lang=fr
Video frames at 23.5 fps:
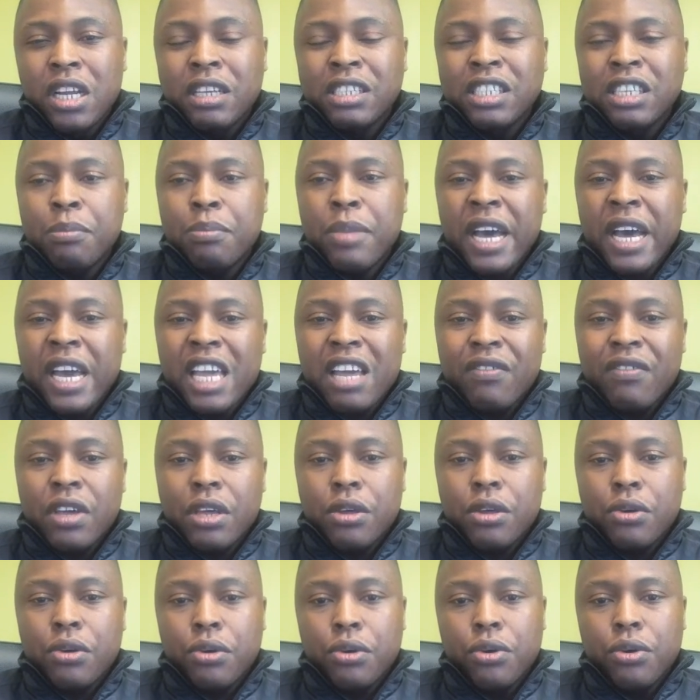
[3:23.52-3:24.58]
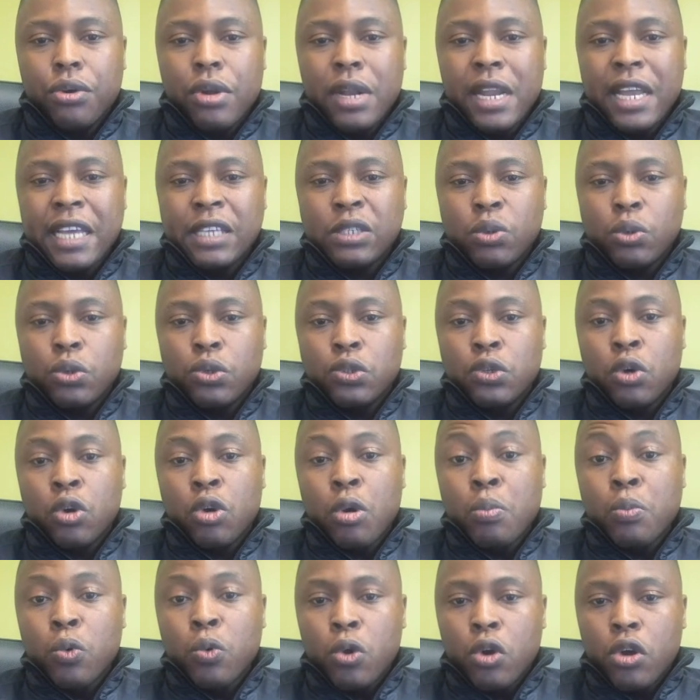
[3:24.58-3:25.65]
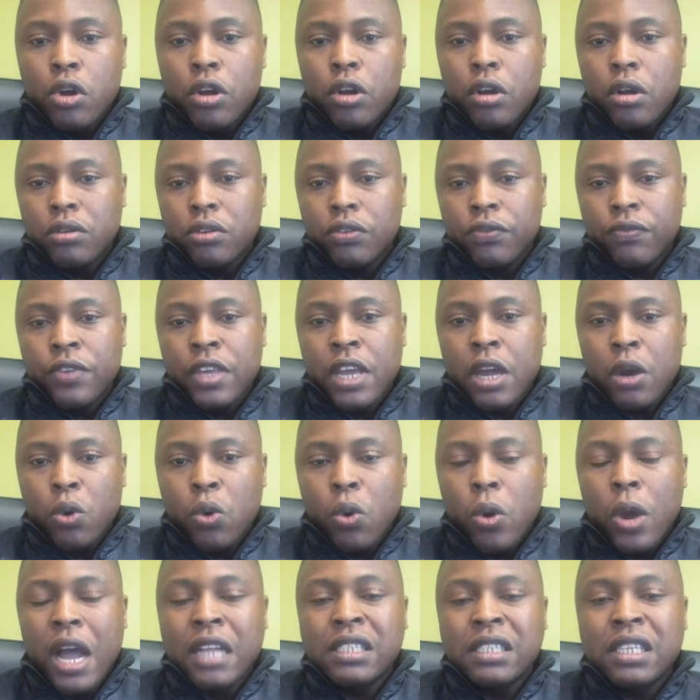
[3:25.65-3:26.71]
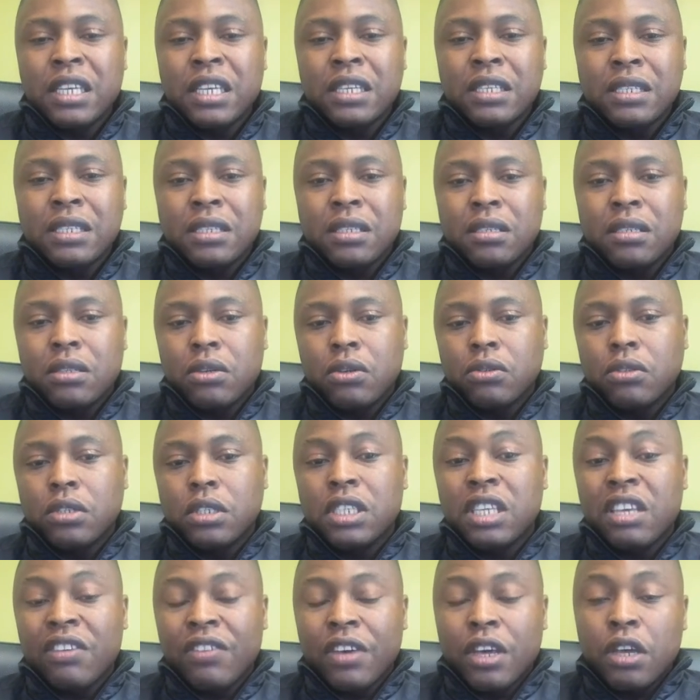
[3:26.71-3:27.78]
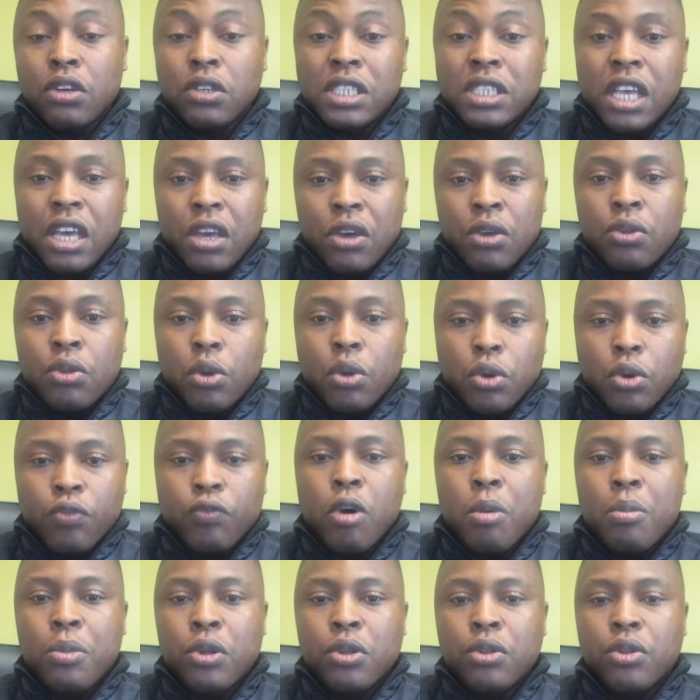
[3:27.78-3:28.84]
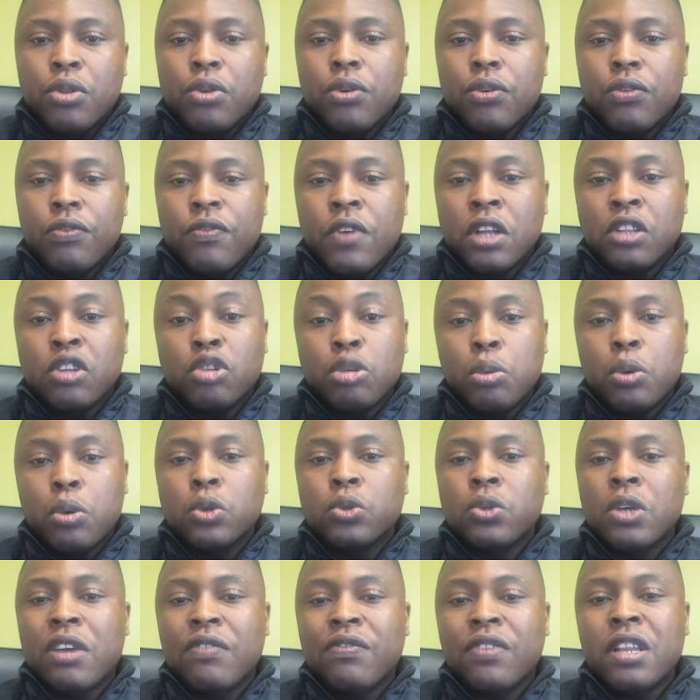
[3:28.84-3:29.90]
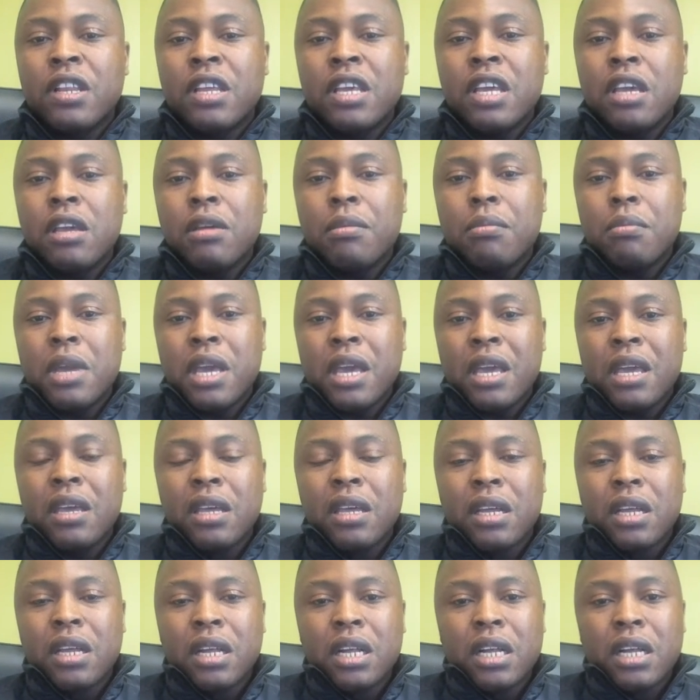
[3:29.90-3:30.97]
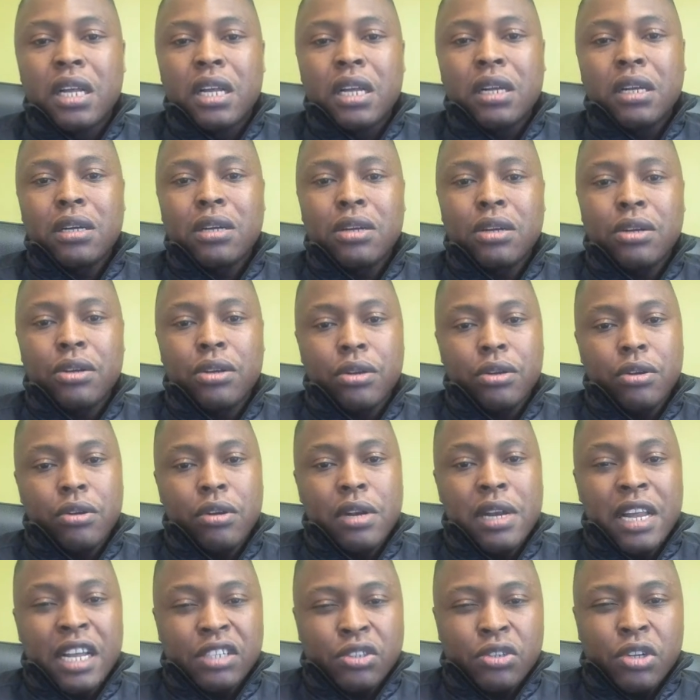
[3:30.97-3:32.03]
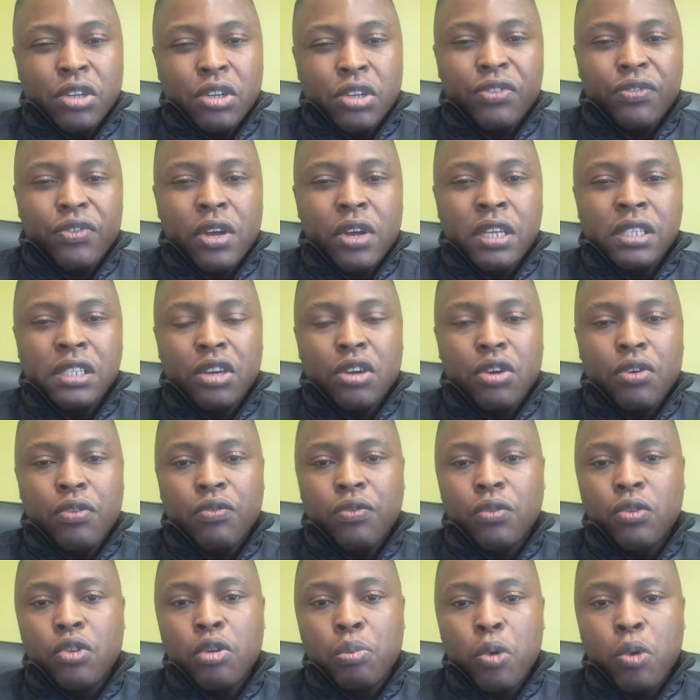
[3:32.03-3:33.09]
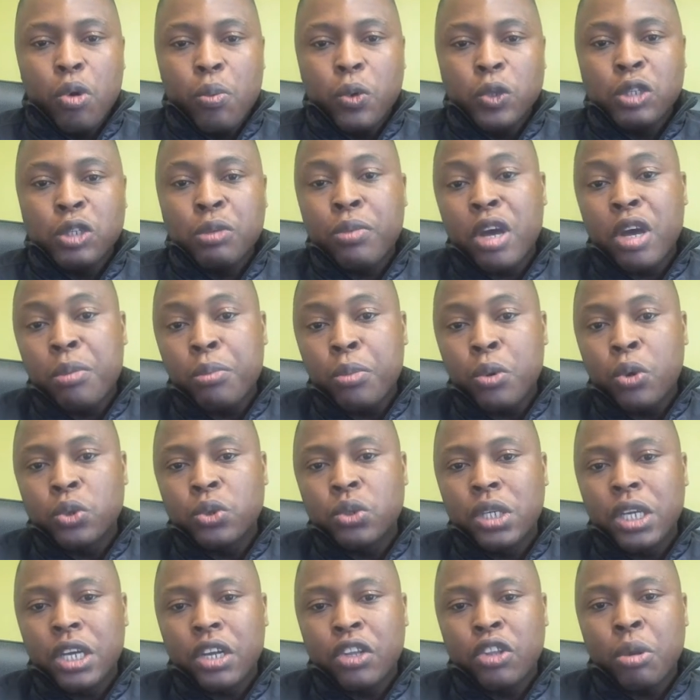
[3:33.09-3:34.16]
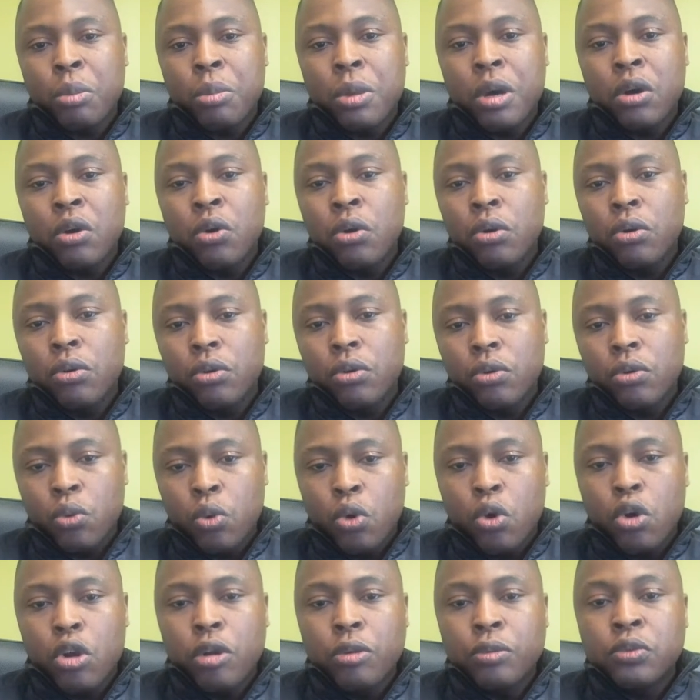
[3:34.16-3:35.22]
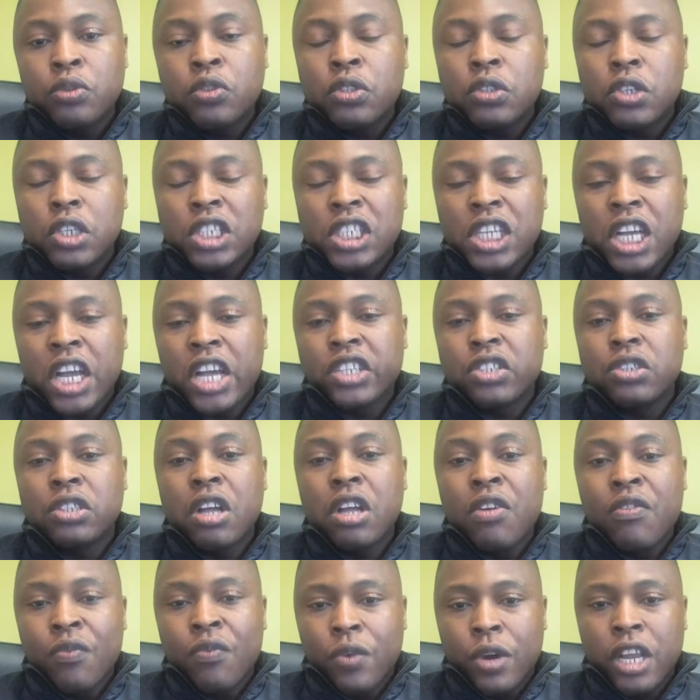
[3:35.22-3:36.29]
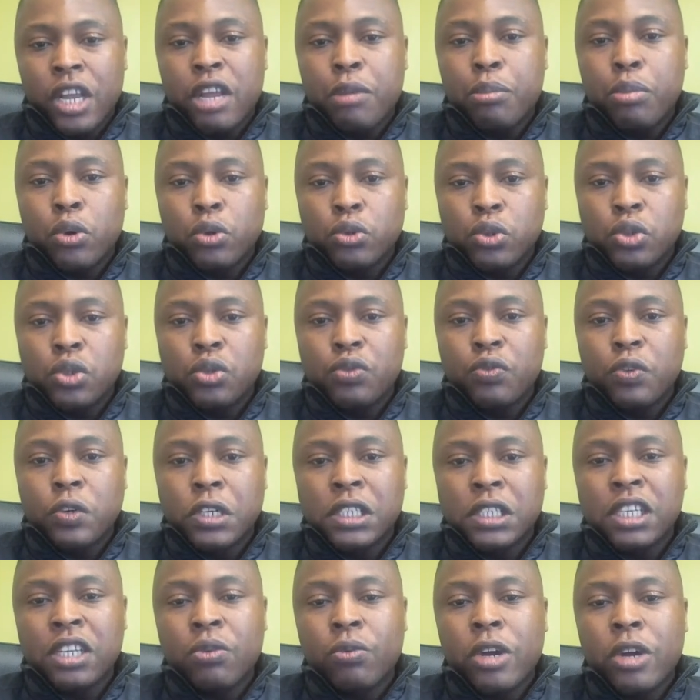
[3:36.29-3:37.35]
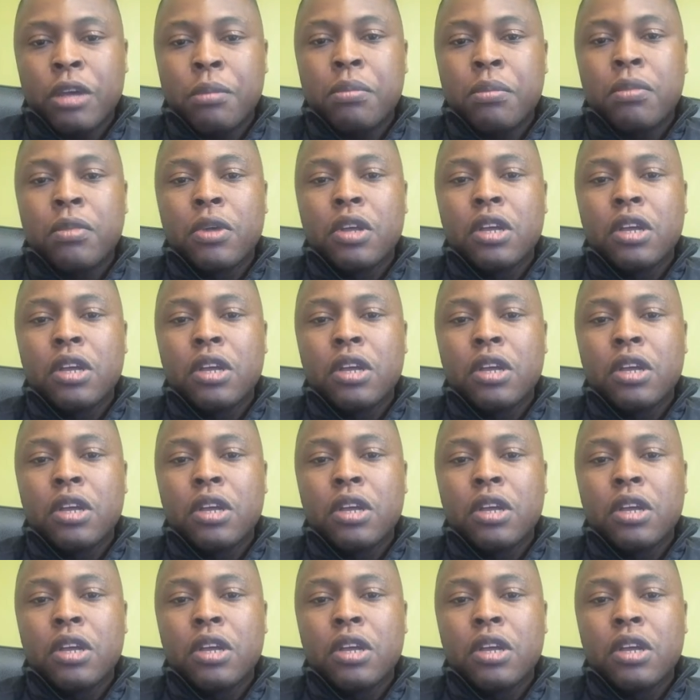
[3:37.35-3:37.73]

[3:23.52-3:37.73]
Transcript: C'est pareil avec euh, les solutions comme Google via Google AdSense. Donc c'est vrai que c'est une autre forme de vente de produits affiliés, mais euh, la seule différence, c'est que vous ne proposez pas un produit directement. Google se charge d'envoyer des produits sur votre site web